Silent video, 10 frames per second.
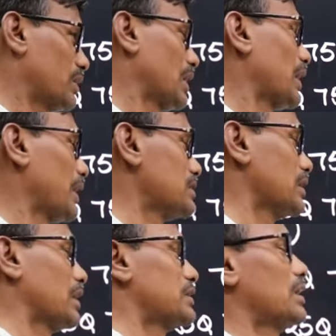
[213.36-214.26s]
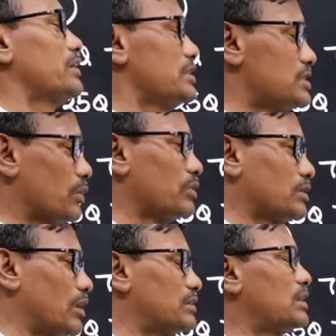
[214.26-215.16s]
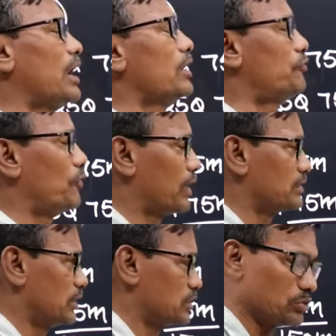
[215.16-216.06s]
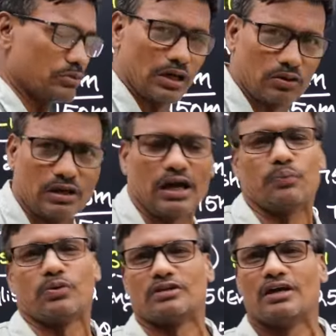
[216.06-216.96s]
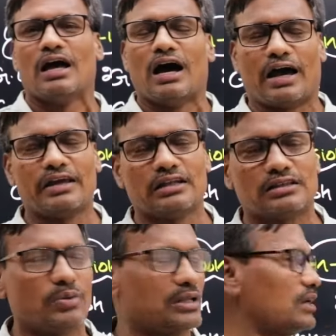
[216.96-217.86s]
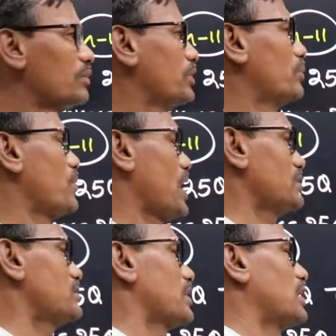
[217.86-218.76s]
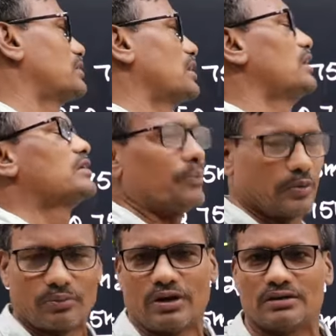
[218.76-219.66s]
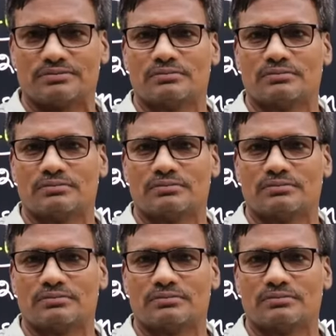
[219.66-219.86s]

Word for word: ఒక రీజనింగ్ ఇచ్చాను ఈజీగా ఉంటుంది కాబట్టి దాన్ని ఫోకస్ చేసుకున్నా కూడా అయిపోద్ది అయినంత మాత్రం మీరు మ్యాథ్స్ నెగ్లెక్ట్ చేయండి చెప్పడంలా